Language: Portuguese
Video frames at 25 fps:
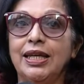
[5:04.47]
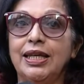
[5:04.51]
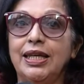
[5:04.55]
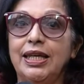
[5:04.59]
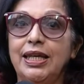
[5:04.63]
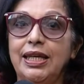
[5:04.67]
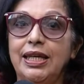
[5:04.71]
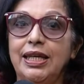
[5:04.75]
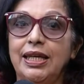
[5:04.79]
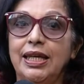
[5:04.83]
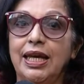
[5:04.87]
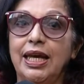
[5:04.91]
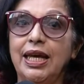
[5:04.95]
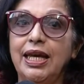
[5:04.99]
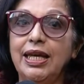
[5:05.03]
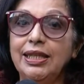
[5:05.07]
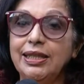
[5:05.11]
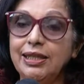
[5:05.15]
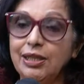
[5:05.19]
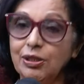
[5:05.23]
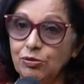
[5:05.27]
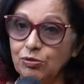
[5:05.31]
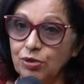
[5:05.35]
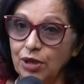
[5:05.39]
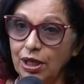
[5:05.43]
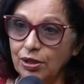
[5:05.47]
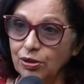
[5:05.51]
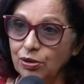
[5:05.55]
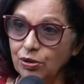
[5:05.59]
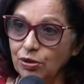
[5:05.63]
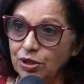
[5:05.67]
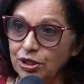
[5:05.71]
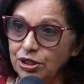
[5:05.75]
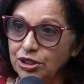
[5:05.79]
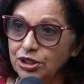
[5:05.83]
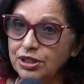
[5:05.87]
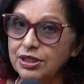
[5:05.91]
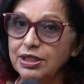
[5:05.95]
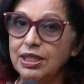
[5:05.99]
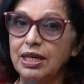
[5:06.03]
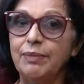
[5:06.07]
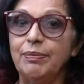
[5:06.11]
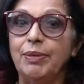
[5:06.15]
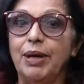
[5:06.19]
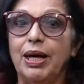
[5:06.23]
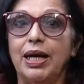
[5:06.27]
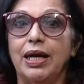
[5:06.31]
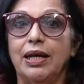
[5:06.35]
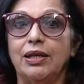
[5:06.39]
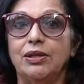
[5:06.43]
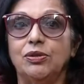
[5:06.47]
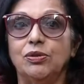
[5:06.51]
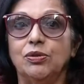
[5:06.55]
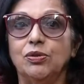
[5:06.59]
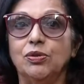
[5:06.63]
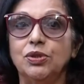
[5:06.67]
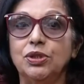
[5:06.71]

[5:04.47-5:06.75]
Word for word: que em situações de trabalho,